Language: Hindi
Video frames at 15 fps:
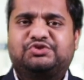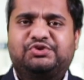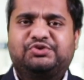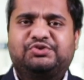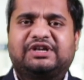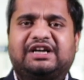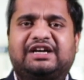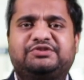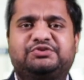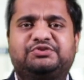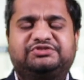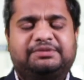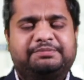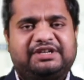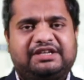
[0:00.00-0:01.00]
होगा जो
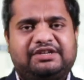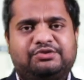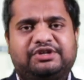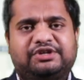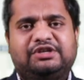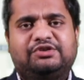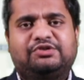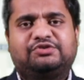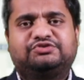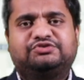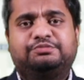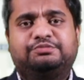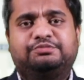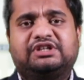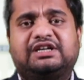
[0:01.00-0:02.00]
समरी होगी और उस
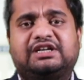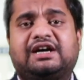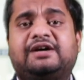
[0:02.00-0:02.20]
बुक का